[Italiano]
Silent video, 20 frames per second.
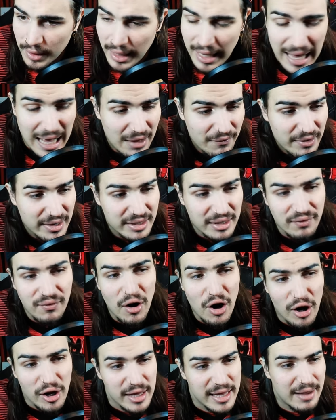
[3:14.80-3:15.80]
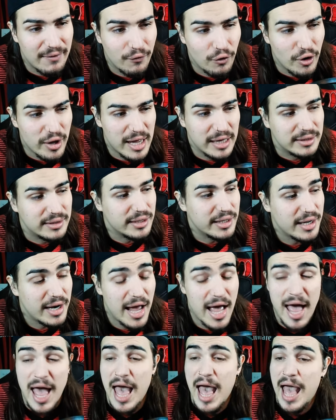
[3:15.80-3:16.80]
Avete voglia voi a
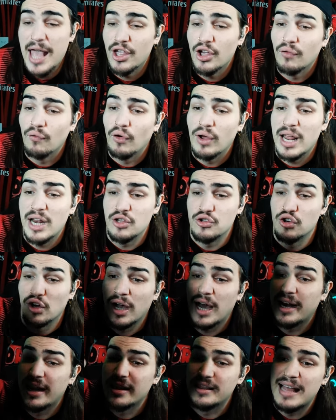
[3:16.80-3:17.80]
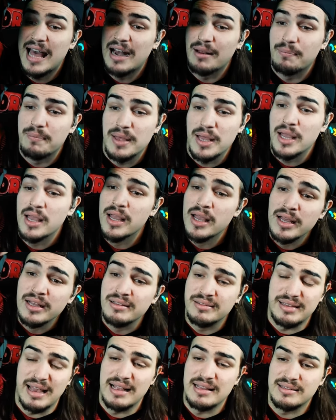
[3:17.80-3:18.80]
dire, eh, io vorrei giocare il derby
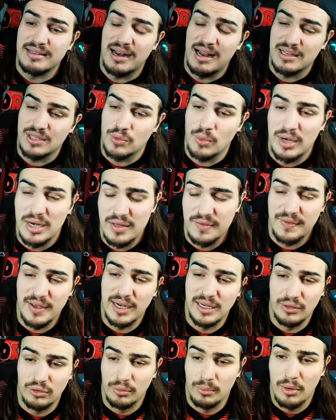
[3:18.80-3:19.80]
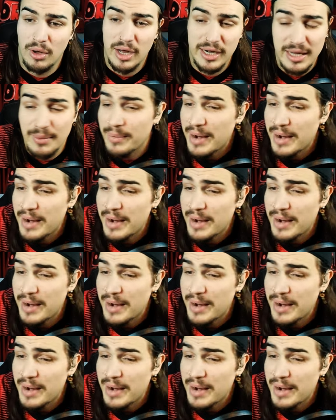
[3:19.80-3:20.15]
senza la squalifica di Tomori?